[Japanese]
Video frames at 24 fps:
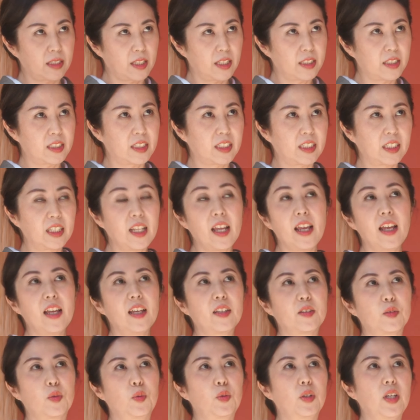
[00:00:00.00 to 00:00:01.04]
形
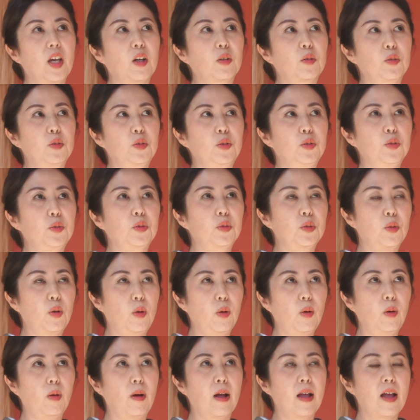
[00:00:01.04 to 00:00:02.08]
でその百数図
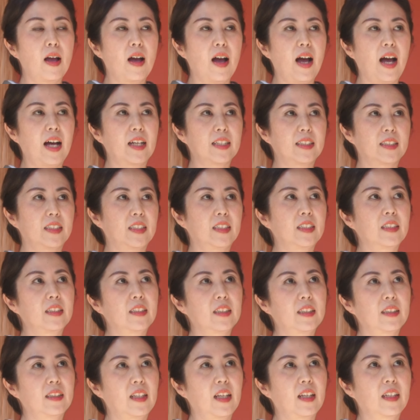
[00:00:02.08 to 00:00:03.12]
を発
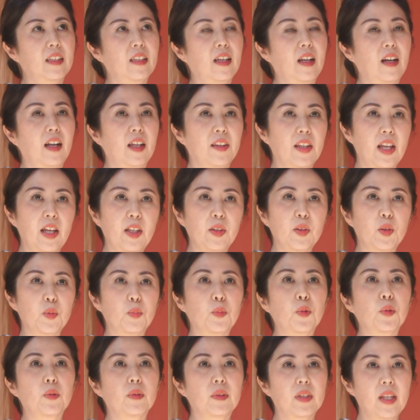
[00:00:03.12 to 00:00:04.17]
信できたらなと
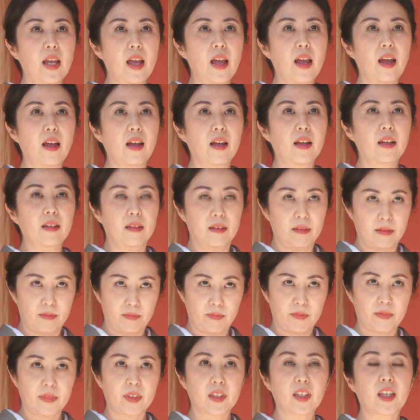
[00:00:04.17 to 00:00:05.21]
思って
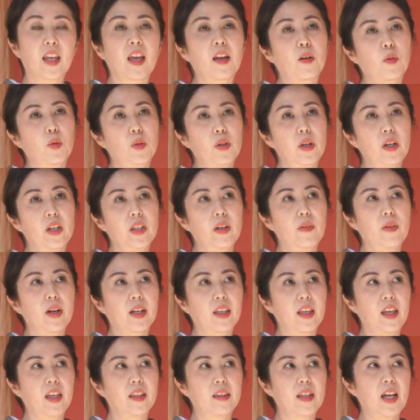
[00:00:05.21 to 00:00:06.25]
稽古の間
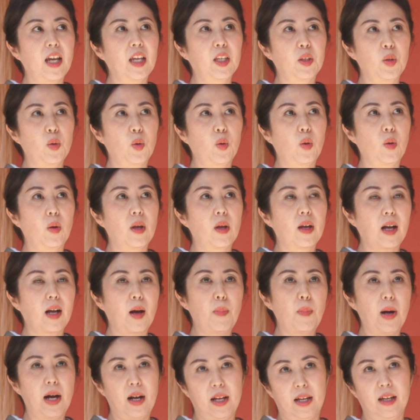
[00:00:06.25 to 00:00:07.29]
は携帯の
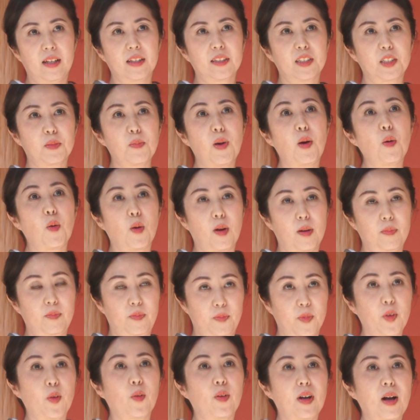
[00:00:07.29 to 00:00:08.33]
カバースマホ
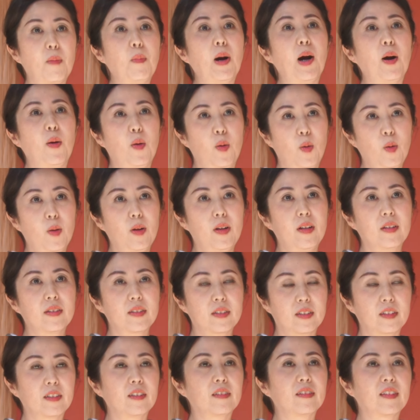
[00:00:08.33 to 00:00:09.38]
のカバーを
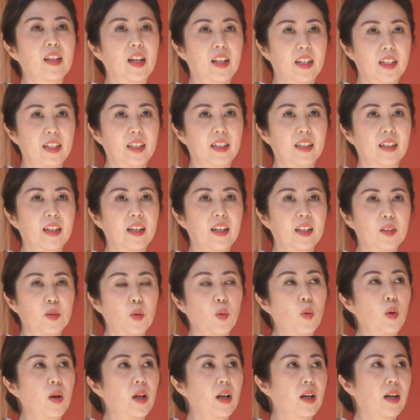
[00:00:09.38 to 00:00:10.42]
作ったりと
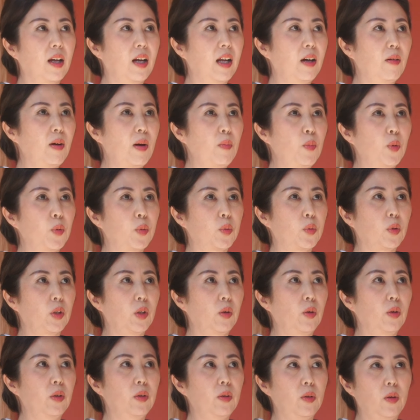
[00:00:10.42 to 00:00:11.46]
これからはもっとい
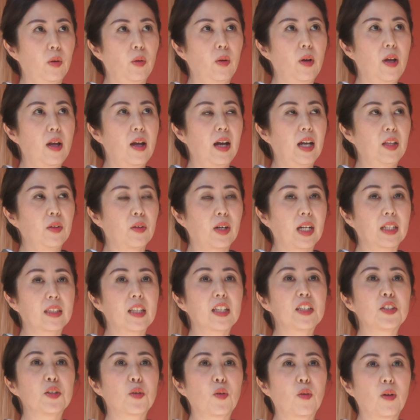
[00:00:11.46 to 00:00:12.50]
ろいろ
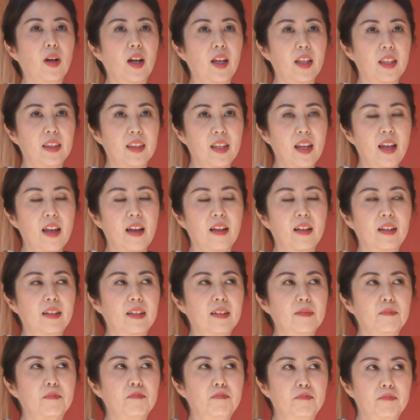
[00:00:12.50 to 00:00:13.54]
形を変えて、
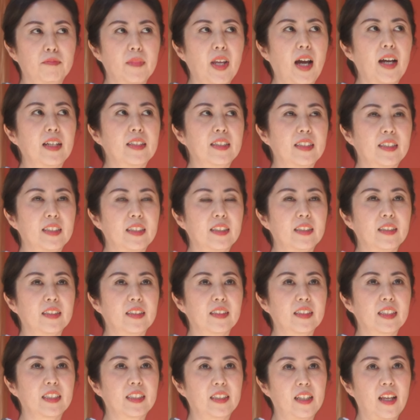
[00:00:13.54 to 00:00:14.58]
うん、発信
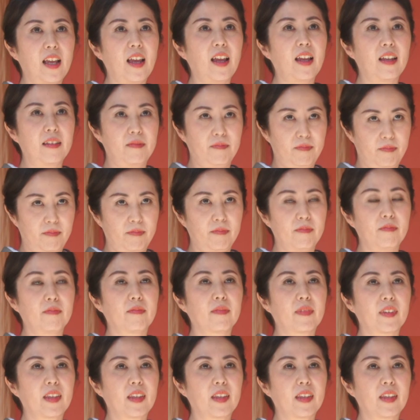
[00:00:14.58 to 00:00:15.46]
して、うん、